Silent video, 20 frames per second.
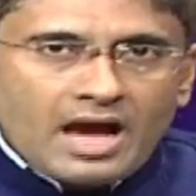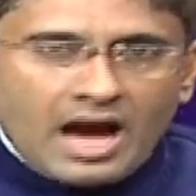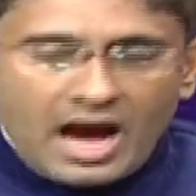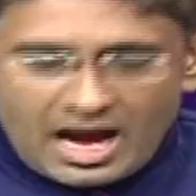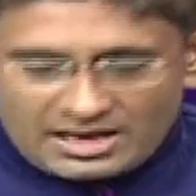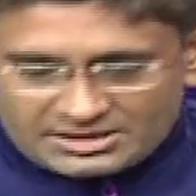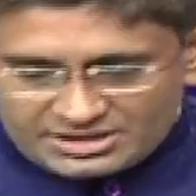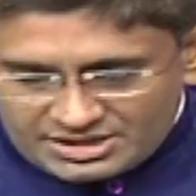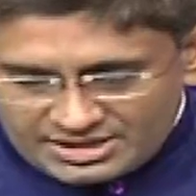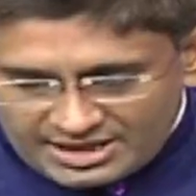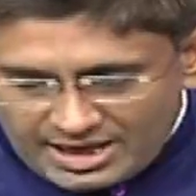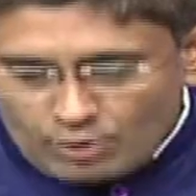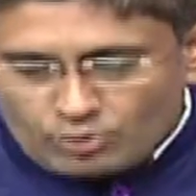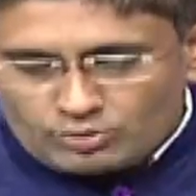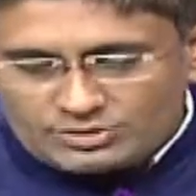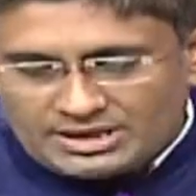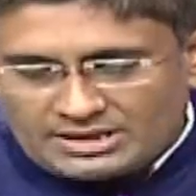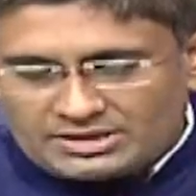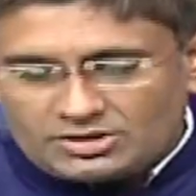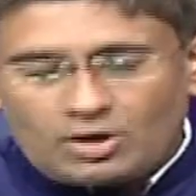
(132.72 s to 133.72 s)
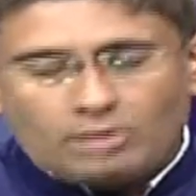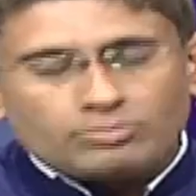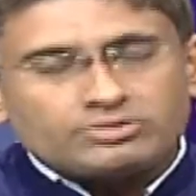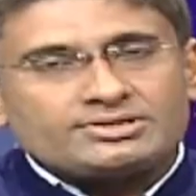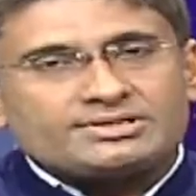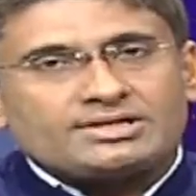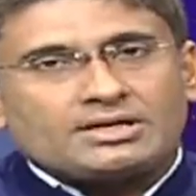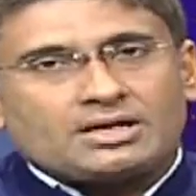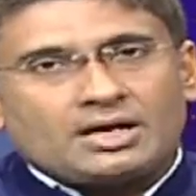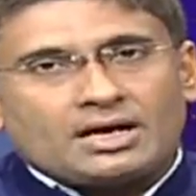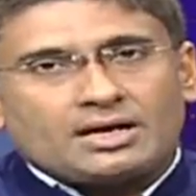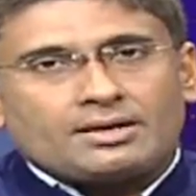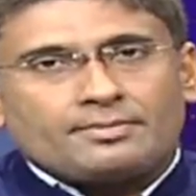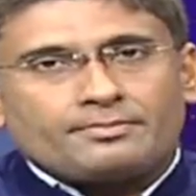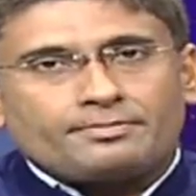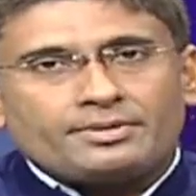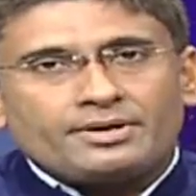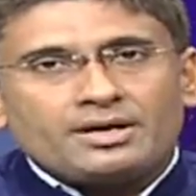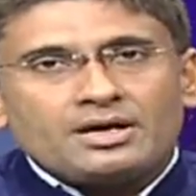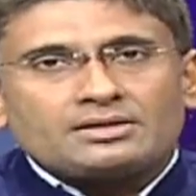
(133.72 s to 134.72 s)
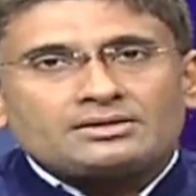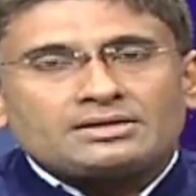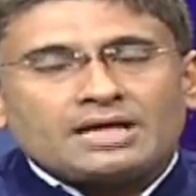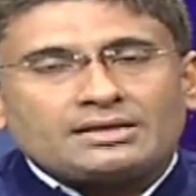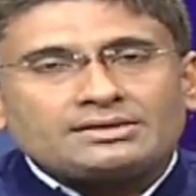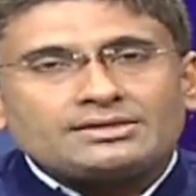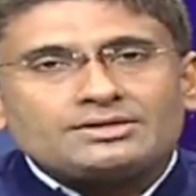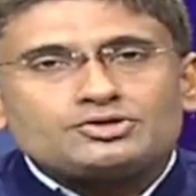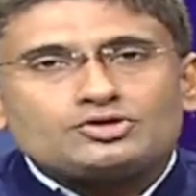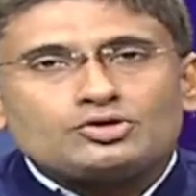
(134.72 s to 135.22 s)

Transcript: আজকেও যাদের অবস্থা খারাপ তাদের